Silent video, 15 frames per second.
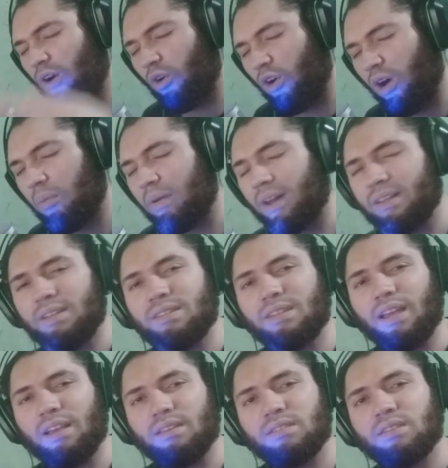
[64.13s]
obra de
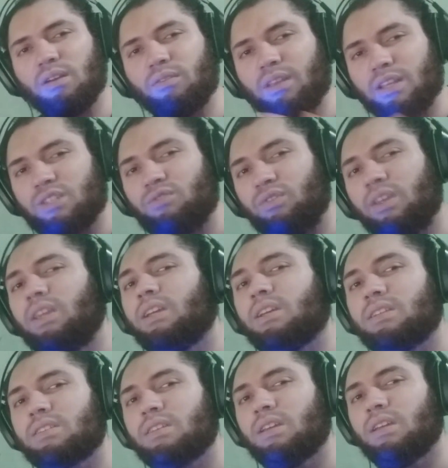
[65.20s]
extensão das
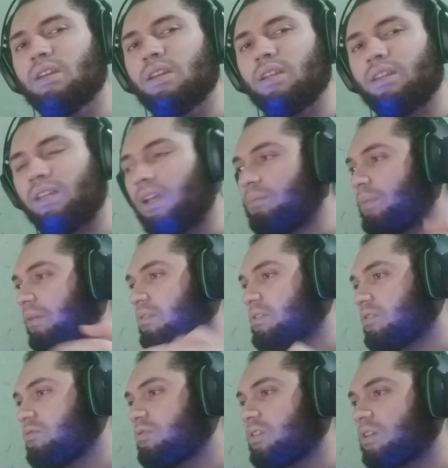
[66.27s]
vias tem a
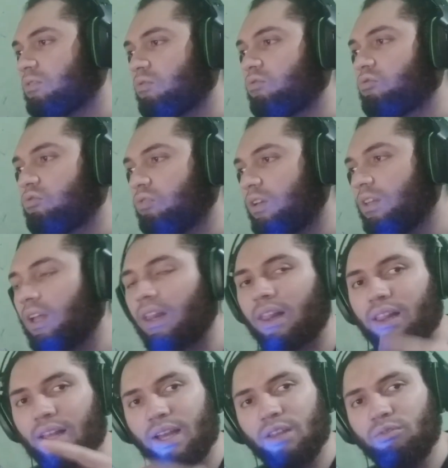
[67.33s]
previsão de ser concluída
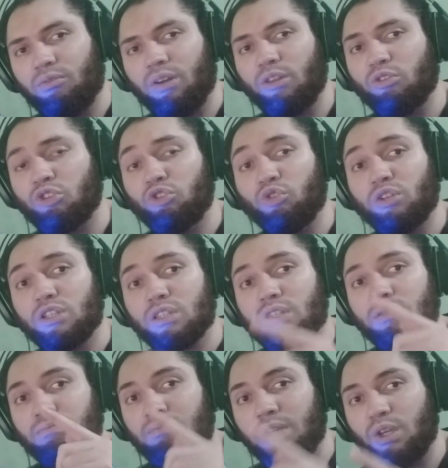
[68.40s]
lá no ano de
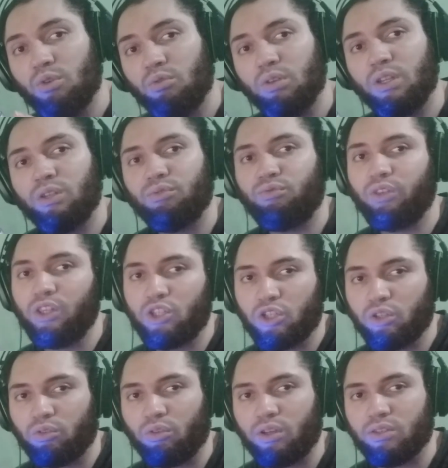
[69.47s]

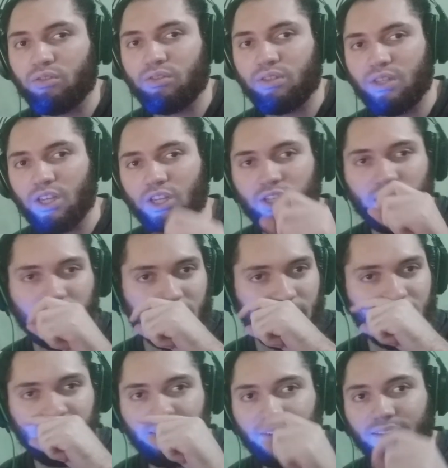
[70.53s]
2022, ou seja,
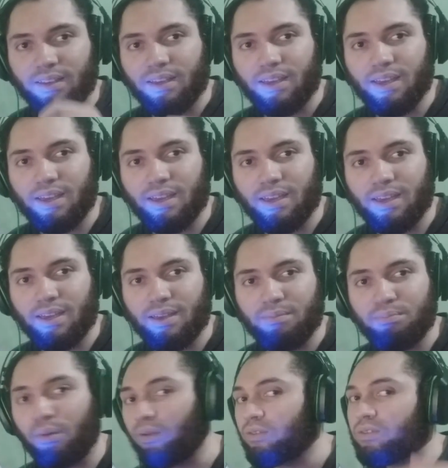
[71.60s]
né, é,
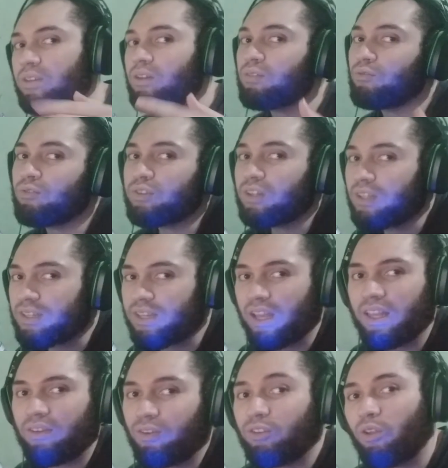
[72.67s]
pode ser
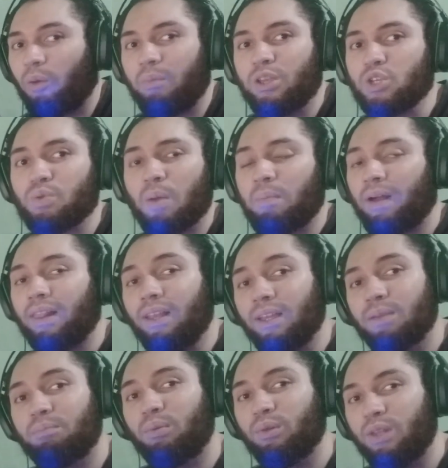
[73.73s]
utilizada eventualmente para
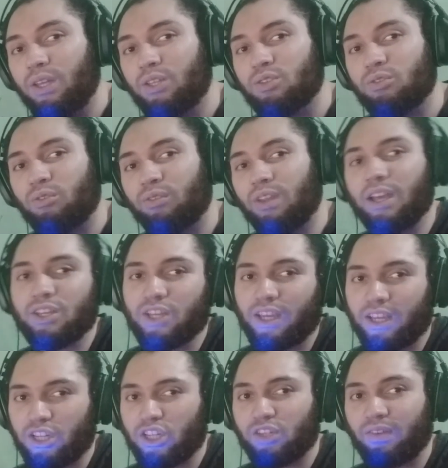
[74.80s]
palanque político, né, já
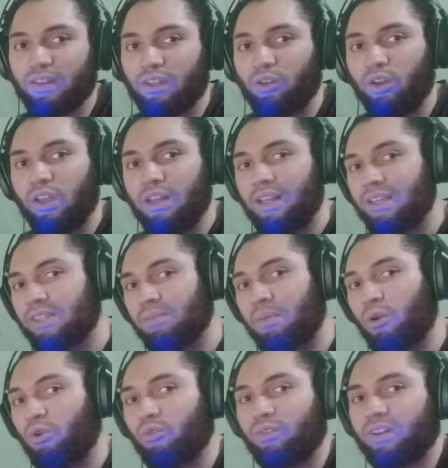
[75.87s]
que a gente vai ter eleição
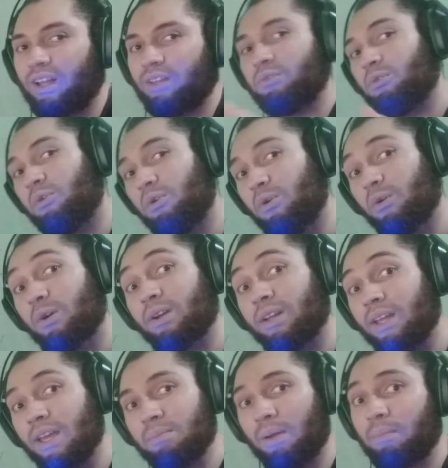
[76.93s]
para governador,
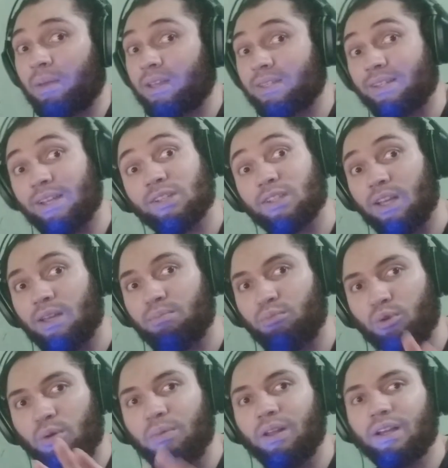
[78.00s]
né, para presidente da
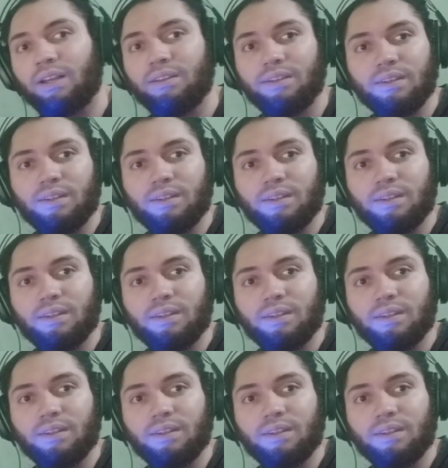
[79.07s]
República,